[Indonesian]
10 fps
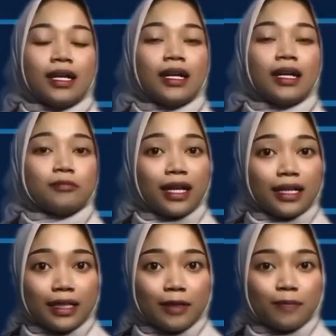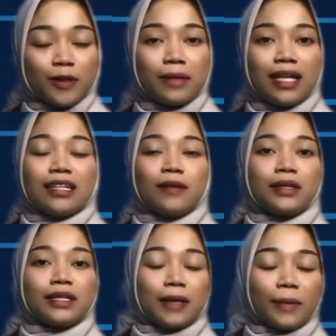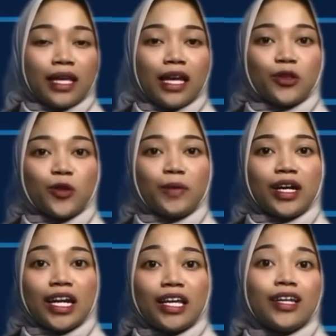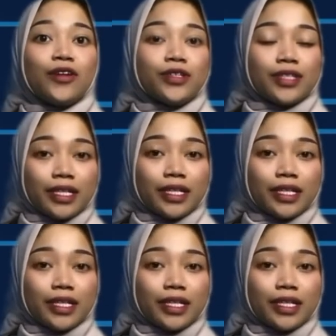Baik, pembahasan yang pertama yaitu mengenai industri.